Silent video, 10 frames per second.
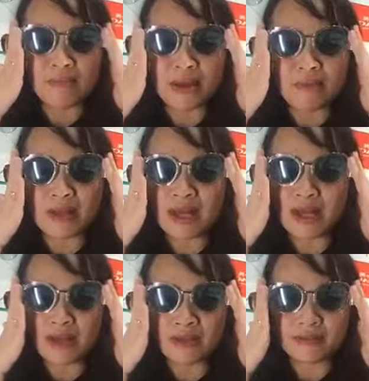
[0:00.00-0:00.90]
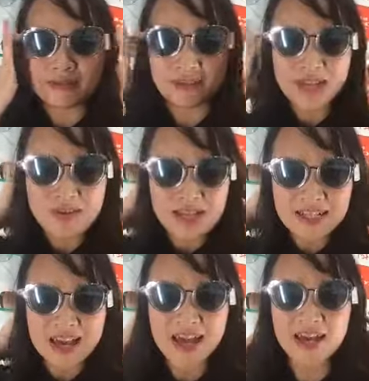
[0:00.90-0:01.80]
bắt mắt ngay ạ. Chào Đặng
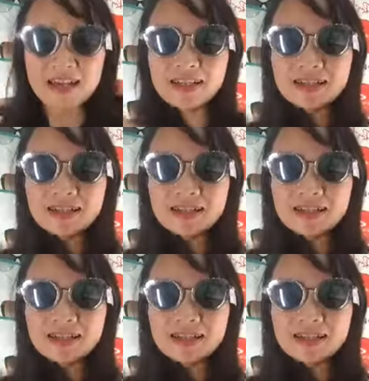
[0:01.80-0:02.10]
Trang ạ.